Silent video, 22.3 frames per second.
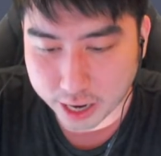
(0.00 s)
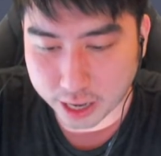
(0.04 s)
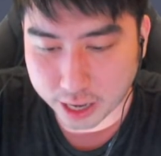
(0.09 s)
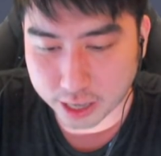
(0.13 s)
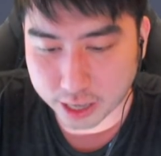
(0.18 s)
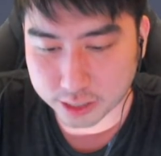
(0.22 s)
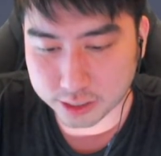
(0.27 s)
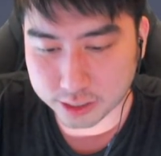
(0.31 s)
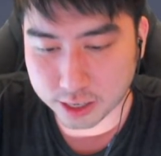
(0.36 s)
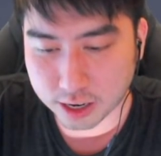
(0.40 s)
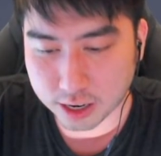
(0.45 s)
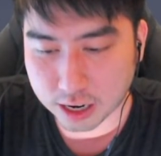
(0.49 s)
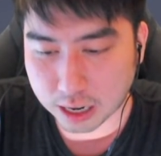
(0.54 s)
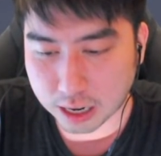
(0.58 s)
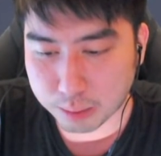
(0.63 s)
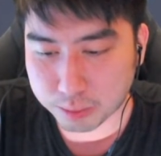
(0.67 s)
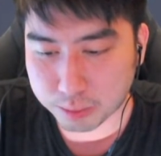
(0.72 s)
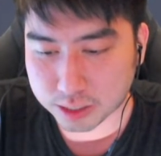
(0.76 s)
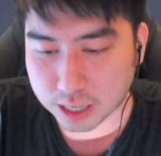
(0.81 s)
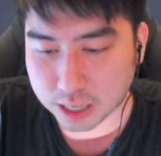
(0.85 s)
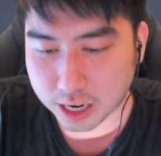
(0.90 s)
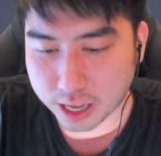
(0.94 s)
ya guys ya.
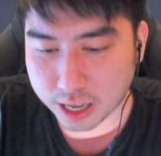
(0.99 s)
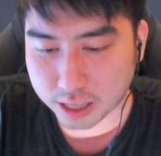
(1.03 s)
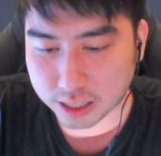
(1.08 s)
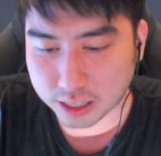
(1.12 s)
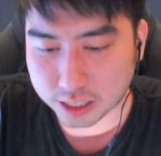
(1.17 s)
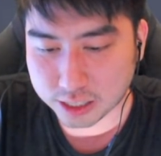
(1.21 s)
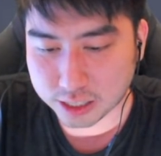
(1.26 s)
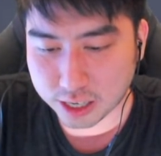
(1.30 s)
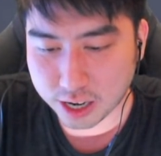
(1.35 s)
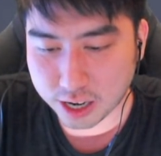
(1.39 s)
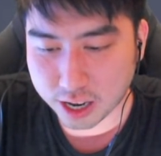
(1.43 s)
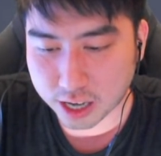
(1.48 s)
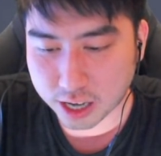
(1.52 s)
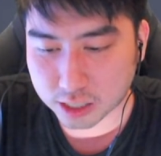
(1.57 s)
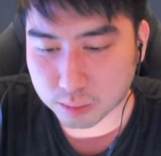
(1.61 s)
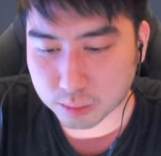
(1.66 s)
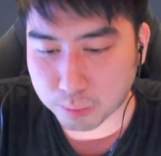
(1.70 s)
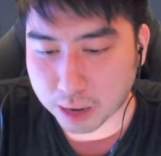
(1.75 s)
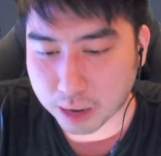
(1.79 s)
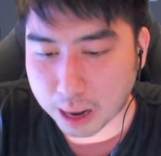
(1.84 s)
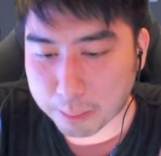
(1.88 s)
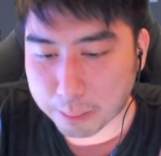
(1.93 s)
Kalian bisa lihat di sini guys
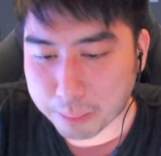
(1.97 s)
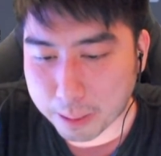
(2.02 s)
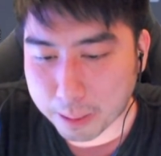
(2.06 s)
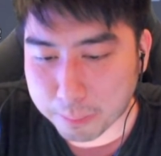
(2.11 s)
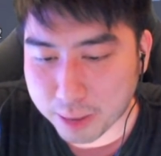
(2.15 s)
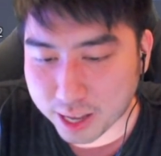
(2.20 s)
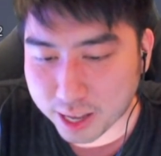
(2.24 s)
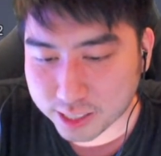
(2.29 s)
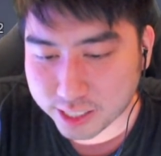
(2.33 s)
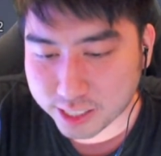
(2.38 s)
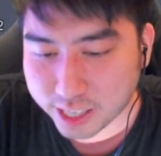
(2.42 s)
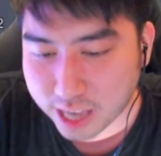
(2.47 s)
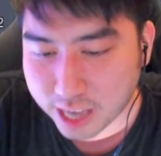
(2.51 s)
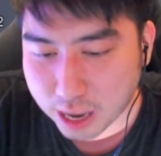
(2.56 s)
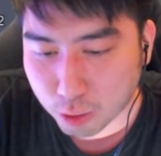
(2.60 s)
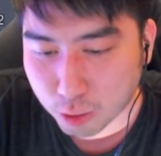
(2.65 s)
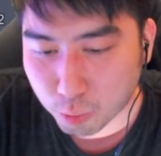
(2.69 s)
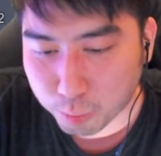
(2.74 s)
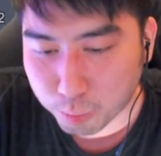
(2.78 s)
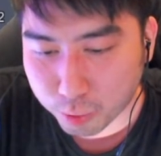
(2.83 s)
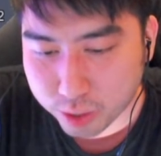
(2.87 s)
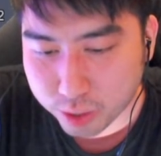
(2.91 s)
berapa blessing yang
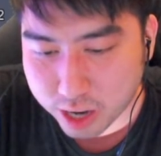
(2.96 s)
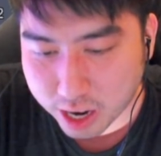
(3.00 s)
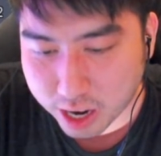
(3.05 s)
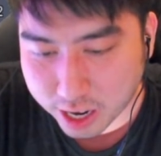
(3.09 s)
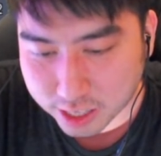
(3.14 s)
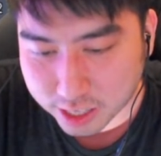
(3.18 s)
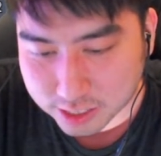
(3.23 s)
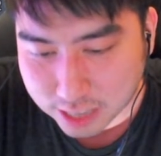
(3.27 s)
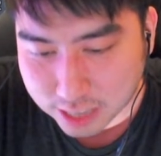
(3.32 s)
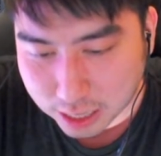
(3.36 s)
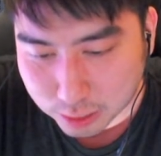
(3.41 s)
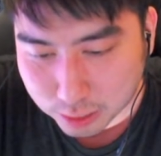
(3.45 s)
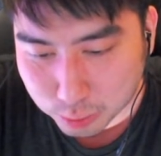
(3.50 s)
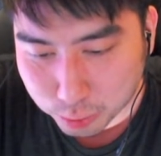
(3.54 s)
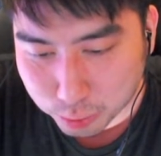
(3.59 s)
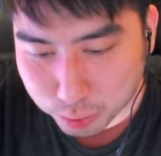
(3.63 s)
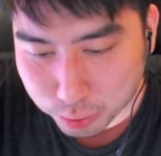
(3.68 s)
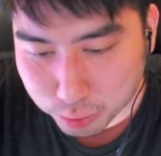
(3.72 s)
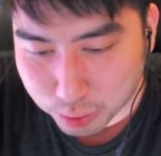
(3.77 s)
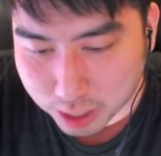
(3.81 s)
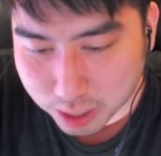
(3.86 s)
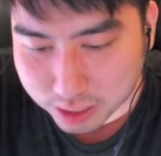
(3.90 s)
aku punya guys. 1 2
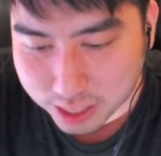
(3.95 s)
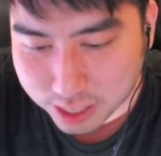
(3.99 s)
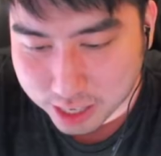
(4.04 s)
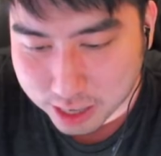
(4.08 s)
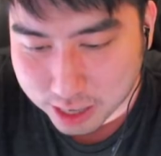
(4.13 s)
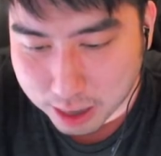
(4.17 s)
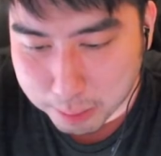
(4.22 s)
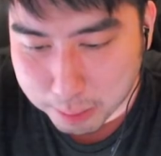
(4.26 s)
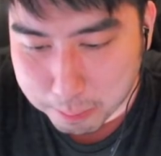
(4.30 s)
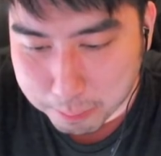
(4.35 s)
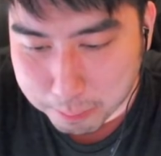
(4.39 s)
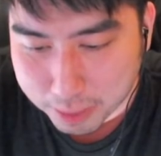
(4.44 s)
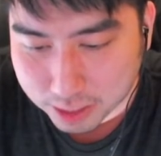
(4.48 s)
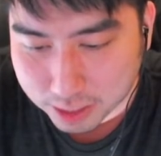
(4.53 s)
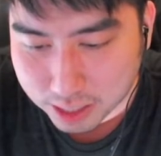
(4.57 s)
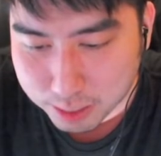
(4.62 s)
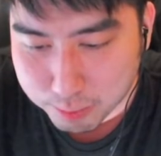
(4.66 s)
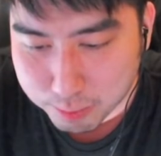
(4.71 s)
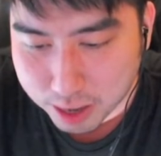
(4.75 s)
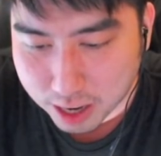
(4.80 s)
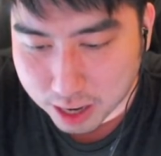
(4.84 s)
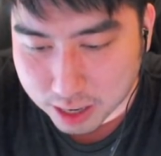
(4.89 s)
3 4
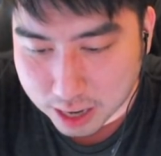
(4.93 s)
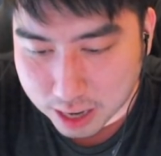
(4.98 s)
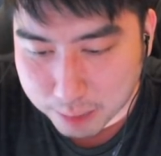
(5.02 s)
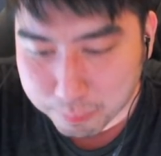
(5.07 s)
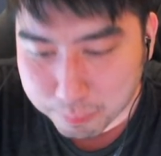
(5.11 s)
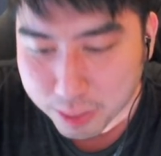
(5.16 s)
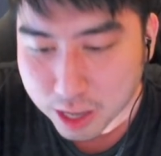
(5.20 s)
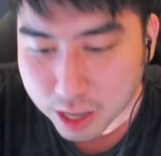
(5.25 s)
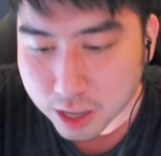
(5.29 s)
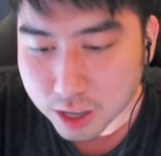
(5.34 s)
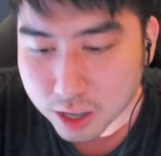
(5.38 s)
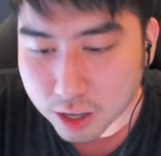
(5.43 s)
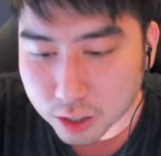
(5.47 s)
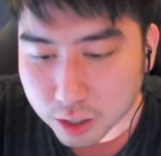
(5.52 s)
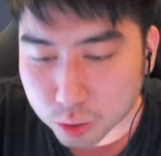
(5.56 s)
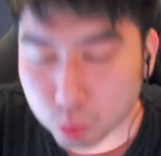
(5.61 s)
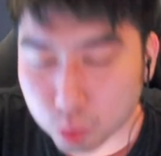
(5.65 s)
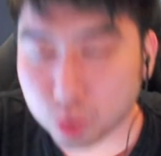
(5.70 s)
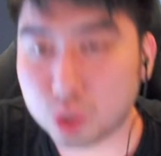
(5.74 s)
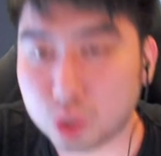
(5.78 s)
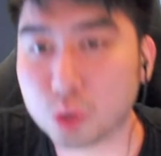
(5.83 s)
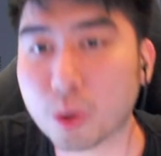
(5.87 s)
5 6
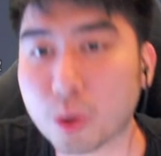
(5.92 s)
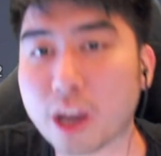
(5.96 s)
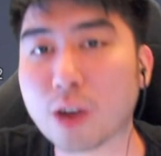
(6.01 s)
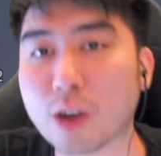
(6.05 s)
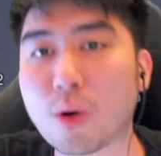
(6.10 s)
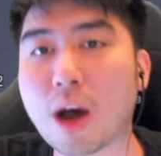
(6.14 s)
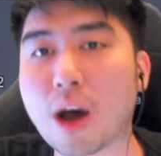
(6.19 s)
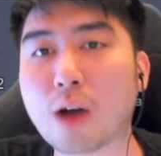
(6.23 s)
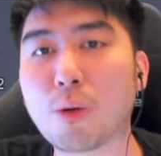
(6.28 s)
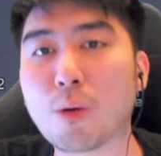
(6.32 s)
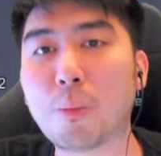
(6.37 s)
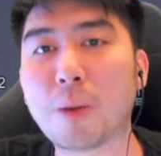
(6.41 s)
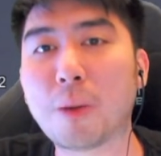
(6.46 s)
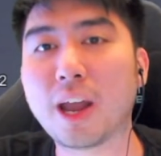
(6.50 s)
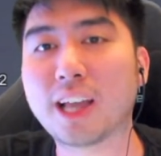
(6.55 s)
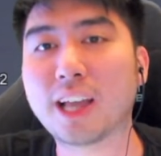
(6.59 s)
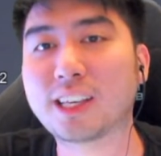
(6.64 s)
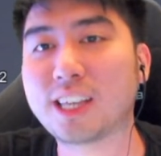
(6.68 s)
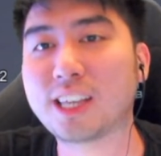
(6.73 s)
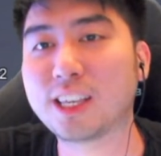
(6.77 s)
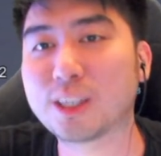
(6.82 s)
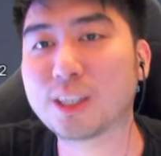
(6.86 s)
7 hero aku
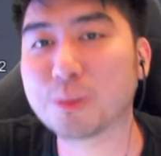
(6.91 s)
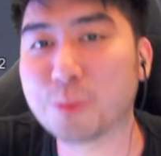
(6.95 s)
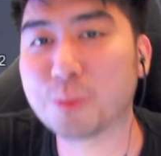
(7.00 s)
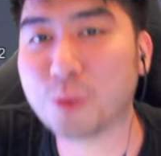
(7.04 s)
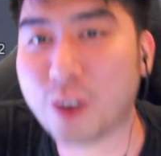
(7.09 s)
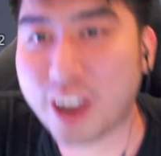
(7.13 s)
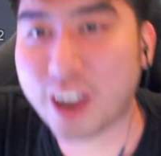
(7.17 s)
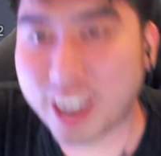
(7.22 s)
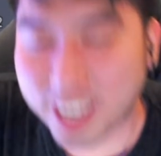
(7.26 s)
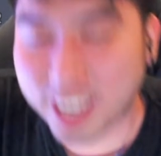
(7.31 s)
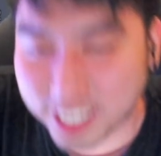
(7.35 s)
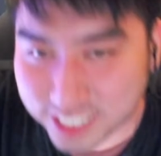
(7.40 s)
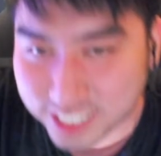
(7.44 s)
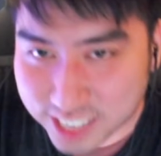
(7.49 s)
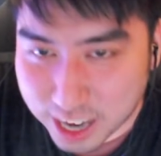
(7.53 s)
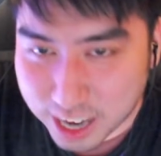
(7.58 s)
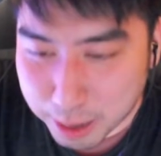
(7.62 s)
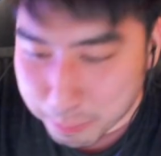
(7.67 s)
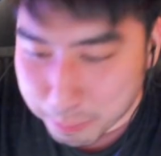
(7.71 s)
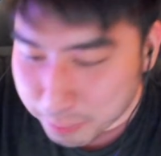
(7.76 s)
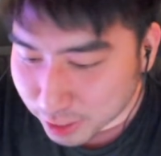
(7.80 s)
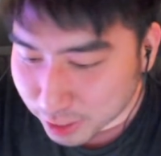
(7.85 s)
blessing semua ya guys
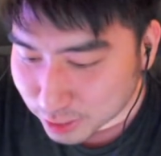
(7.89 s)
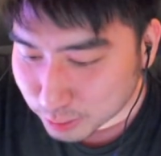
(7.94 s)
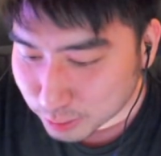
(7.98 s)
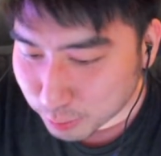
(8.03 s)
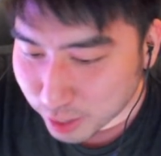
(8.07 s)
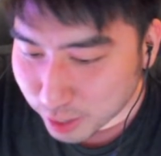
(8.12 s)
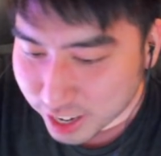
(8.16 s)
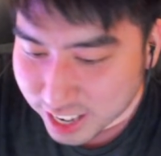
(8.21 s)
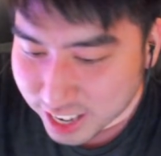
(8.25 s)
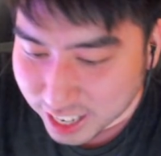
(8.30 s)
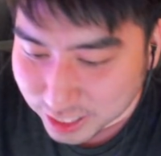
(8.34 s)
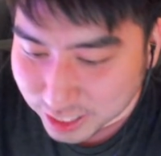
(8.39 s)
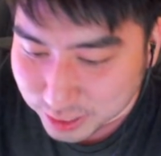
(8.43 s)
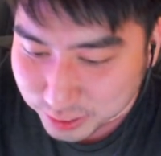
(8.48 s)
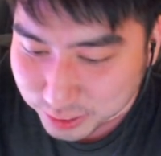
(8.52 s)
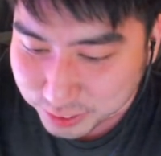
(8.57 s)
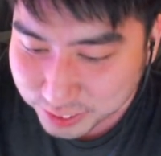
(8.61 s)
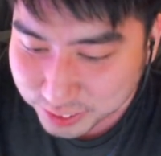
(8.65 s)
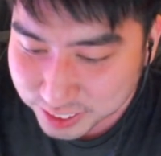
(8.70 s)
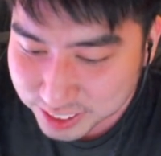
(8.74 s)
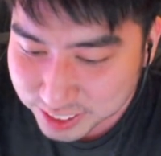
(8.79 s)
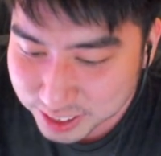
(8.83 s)
ya. Hampir semuanya
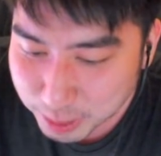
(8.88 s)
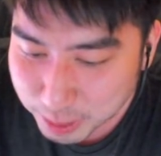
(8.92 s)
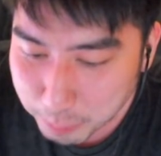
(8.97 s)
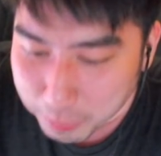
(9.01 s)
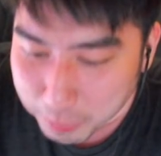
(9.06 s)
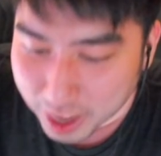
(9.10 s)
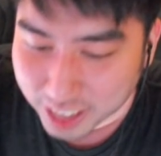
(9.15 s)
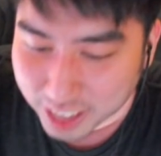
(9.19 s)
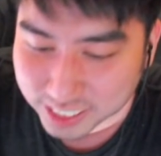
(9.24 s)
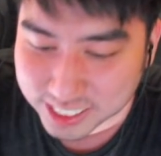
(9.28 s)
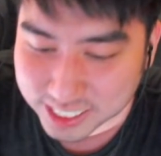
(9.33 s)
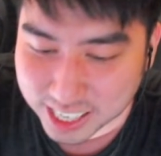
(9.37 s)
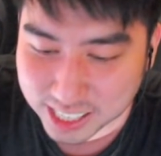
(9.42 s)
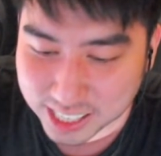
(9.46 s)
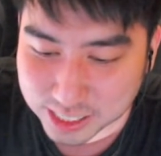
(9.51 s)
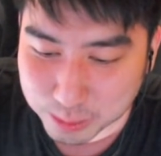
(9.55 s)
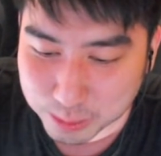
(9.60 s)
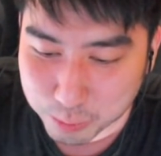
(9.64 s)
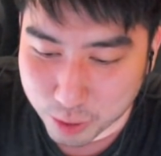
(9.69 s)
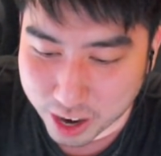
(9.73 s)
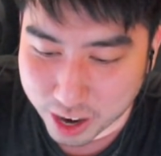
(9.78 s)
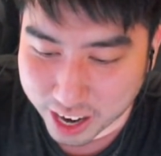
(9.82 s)
itu blessing
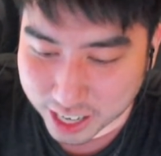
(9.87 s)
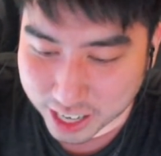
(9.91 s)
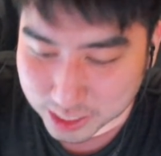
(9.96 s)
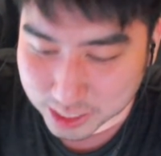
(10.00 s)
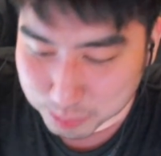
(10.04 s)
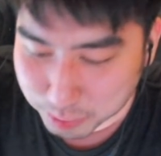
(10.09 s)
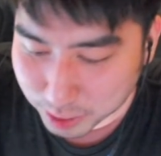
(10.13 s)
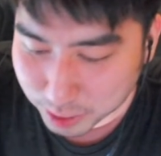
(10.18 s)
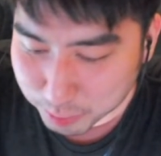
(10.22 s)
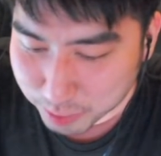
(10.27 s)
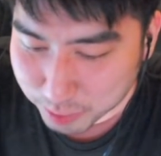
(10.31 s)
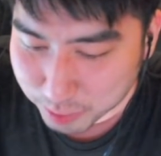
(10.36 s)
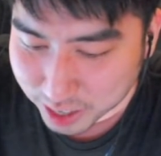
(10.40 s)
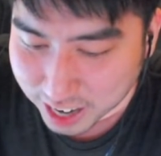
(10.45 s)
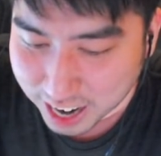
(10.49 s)
semua guys. Bener-bener